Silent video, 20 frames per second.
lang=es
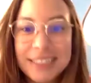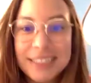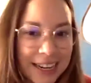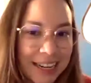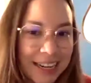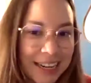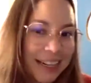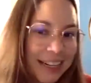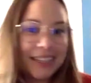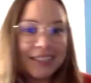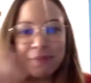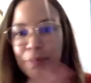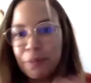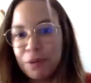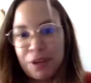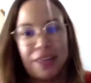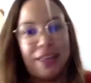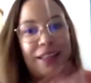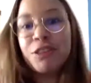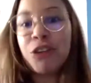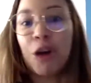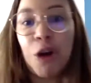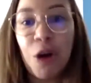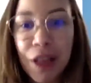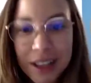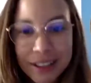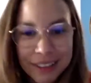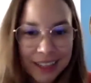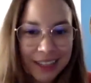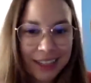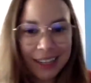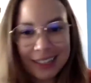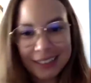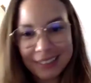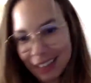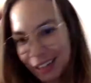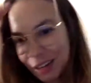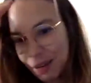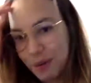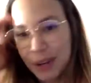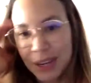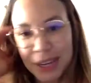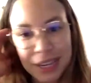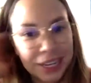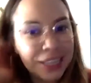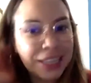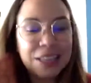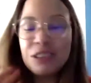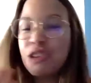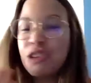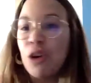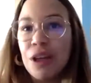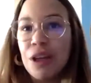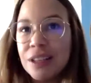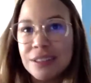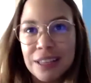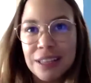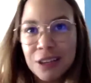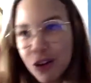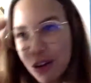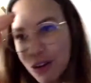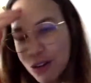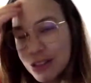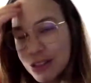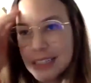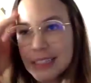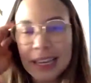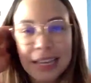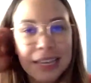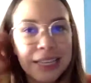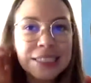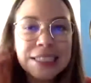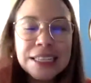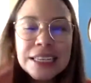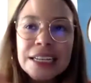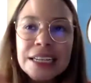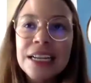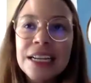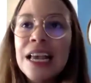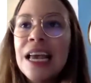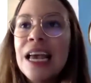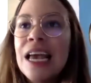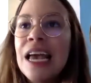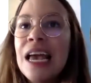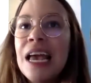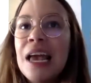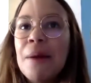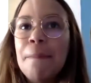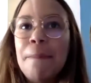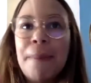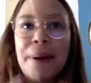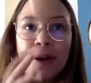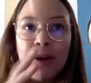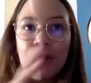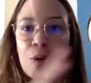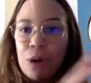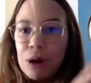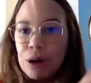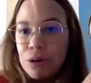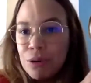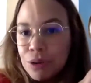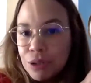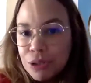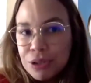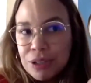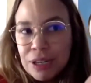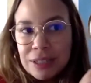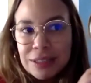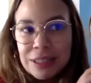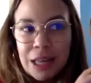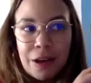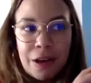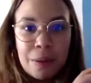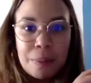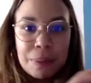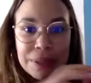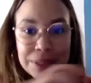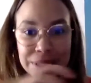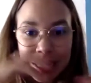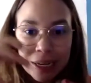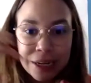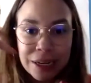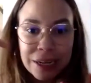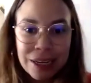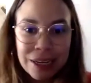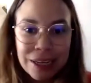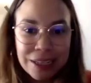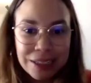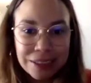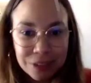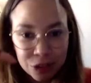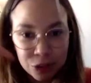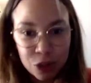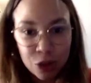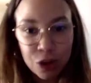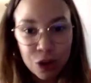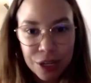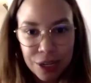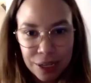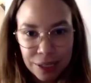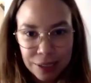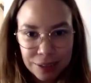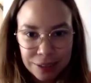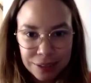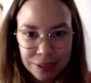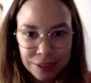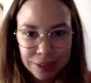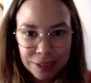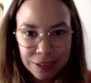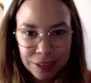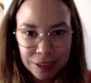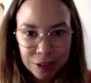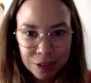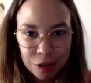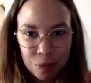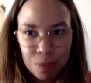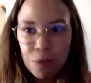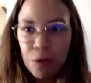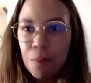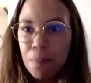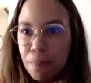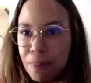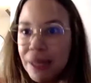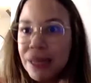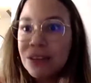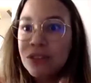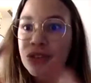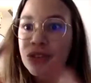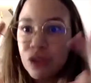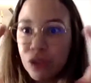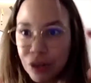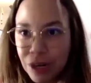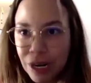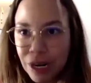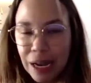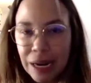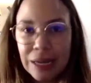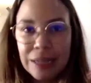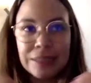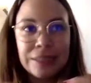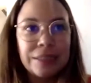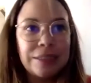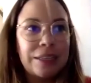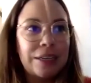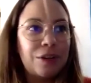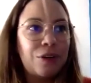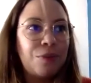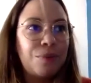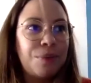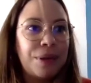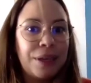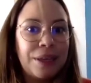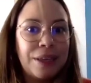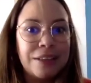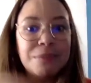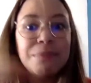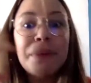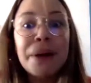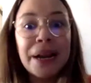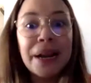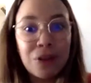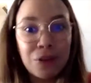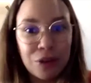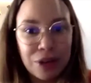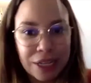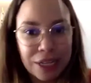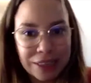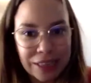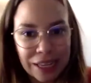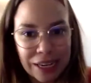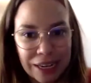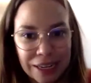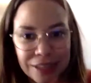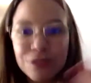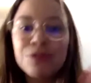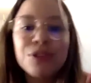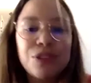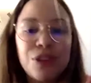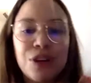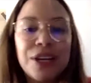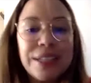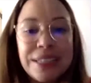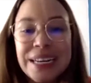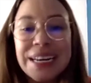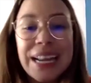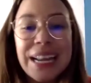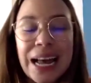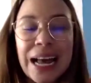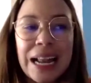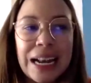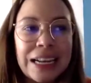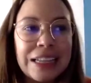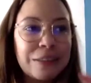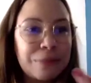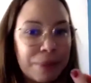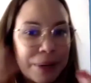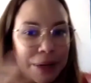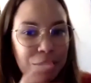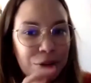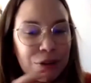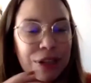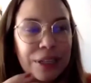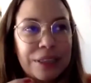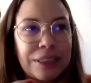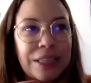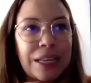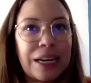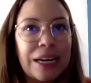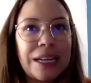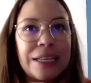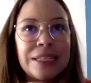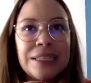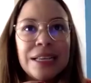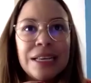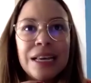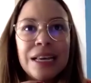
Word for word: series porque de todas quería escribir y de todas tengo cosas que decir, pero luego cuando trataba de pensar historias como personales, entre comillas, para conectarlas, o historias reales para conectarlas,